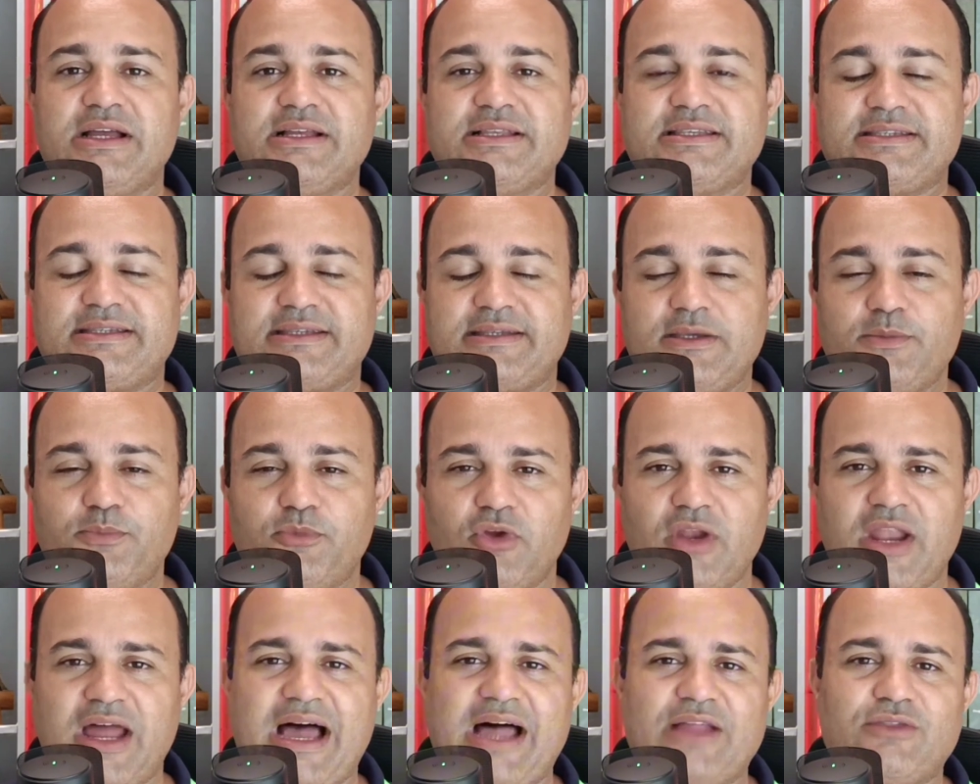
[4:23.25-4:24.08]

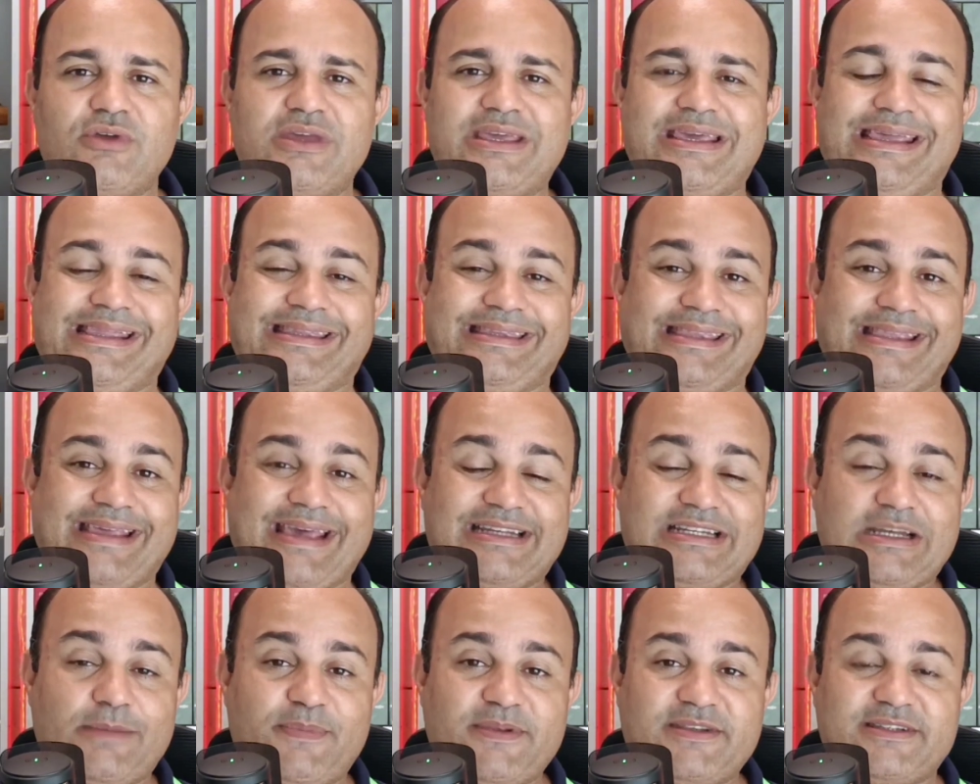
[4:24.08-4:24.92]
simulado,
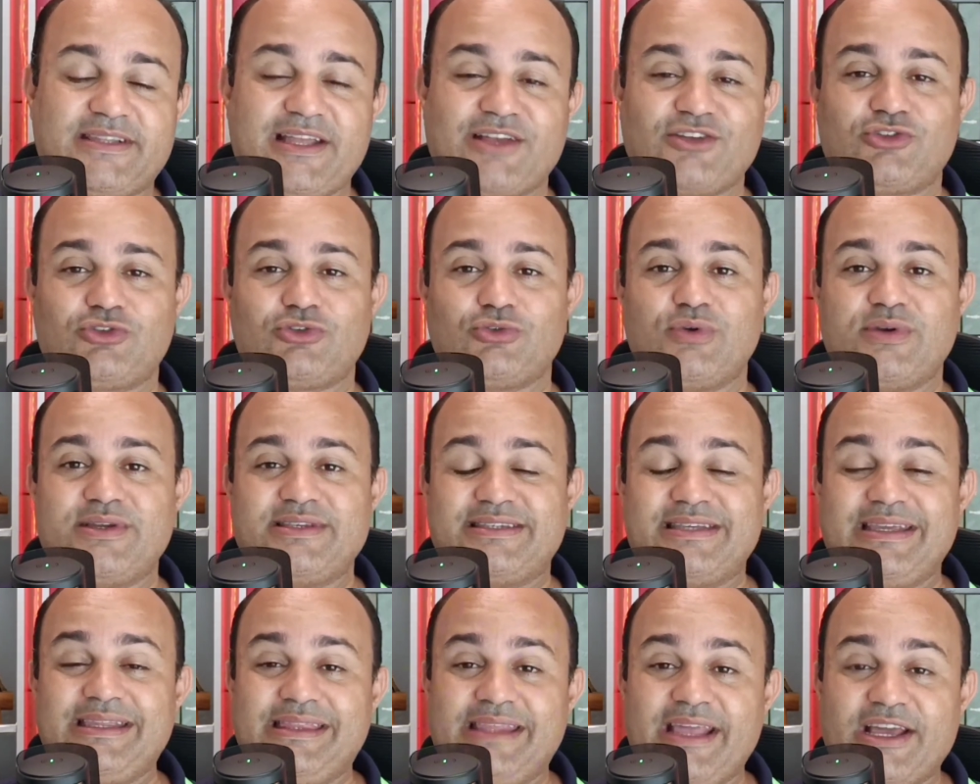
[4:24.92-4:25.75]
ideia de
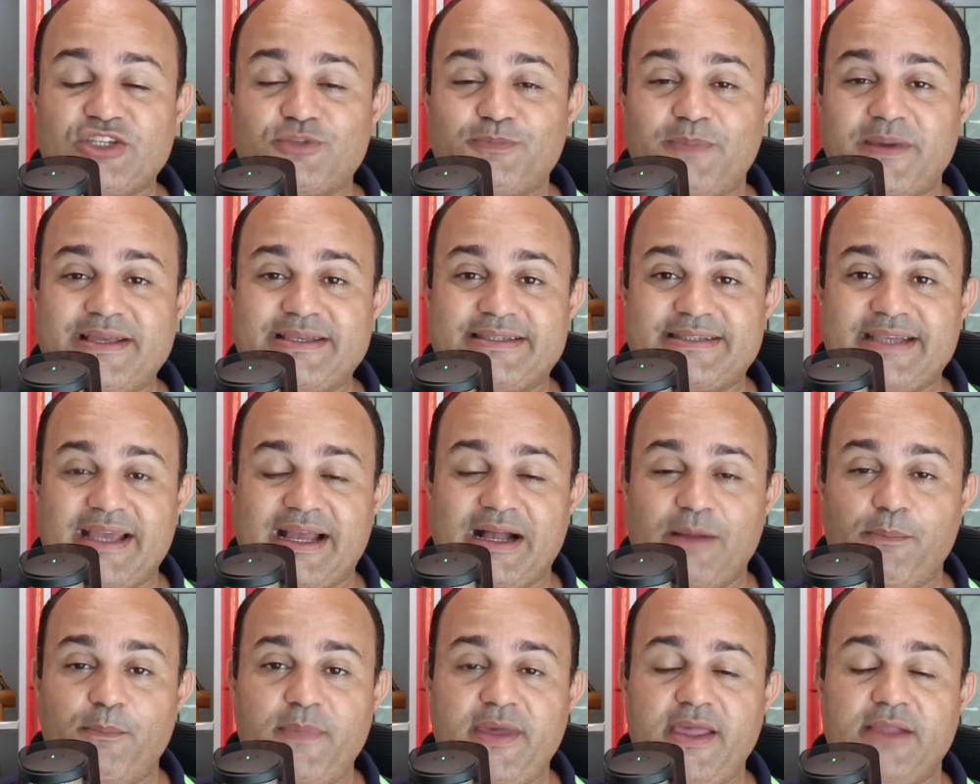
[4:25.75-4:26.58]
apresentações, ideias para
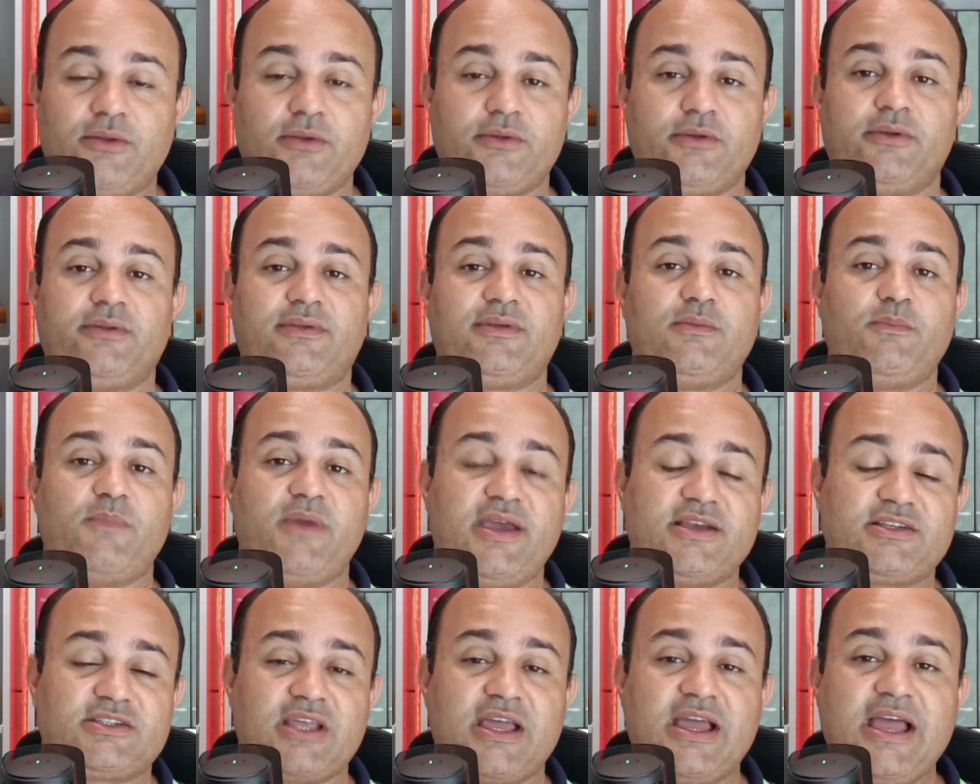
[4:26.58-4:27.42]
encerramento do
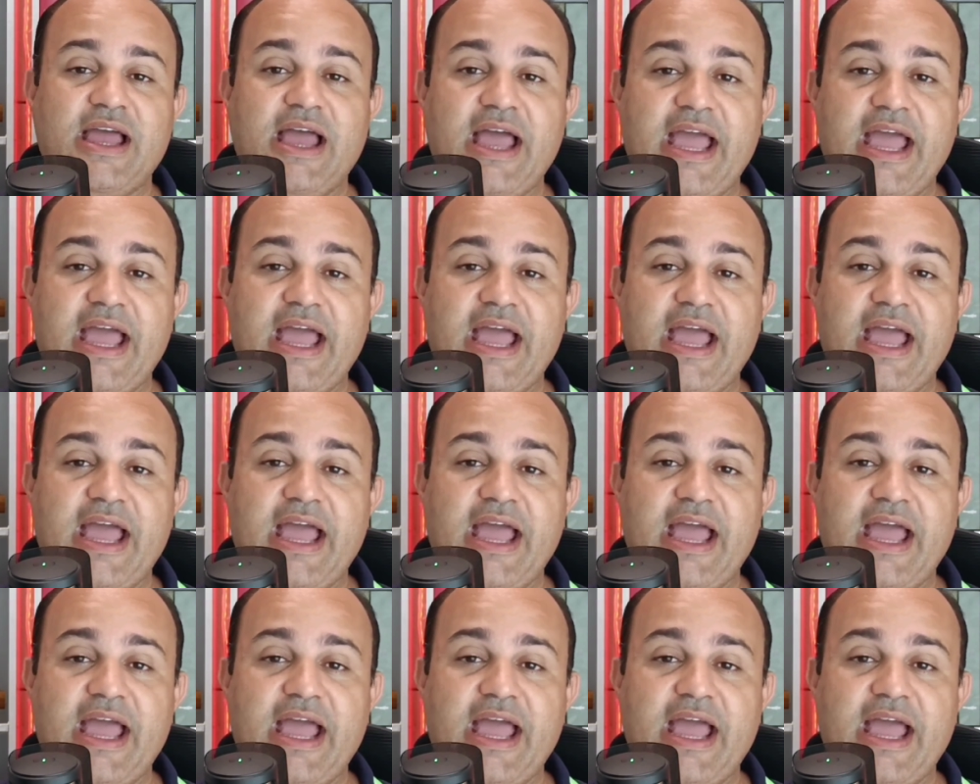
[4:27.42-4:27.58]
trimestre.